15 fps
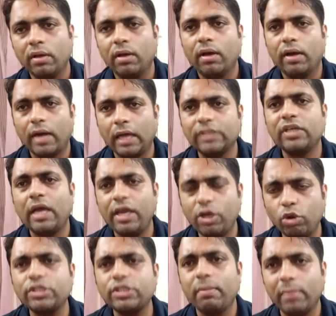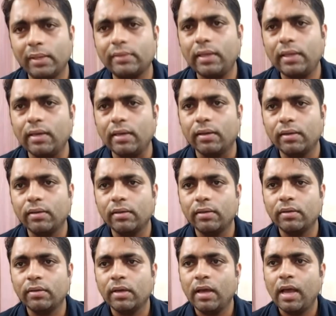राजनयिकों से मिलते
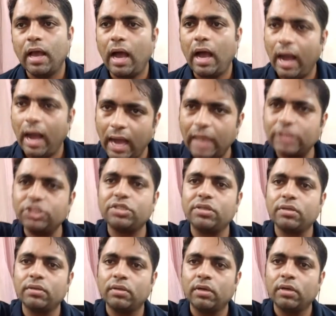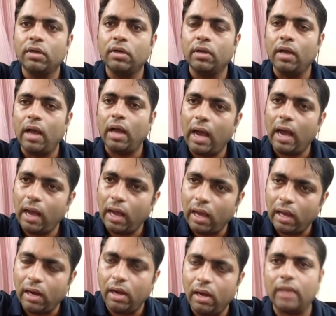हैं आज
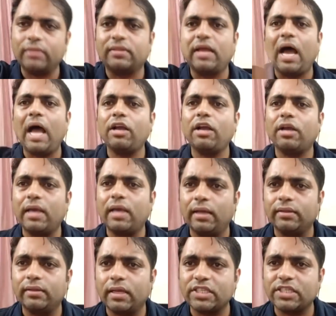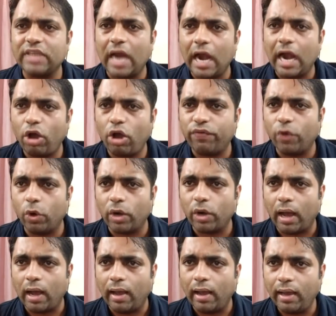लद्दाख के अंदर स्टैंड ऑफ हो
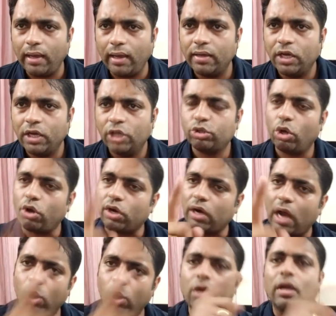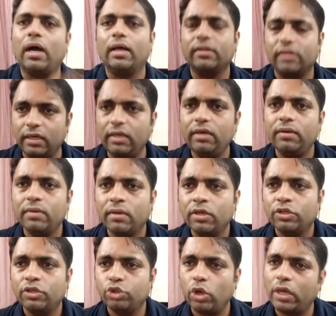रहा है तो राहुल गांधी
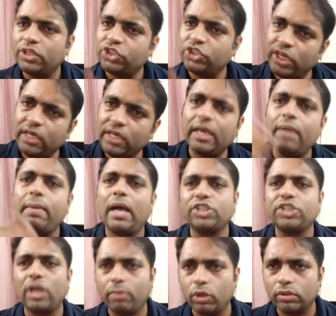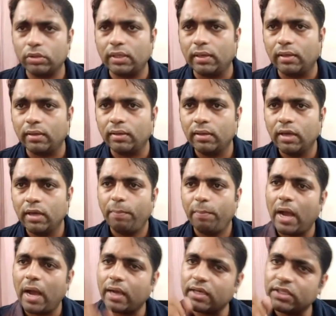जो है चीन की भाषा बोलते हैं
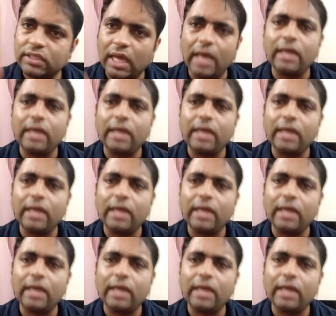पाकिस्तान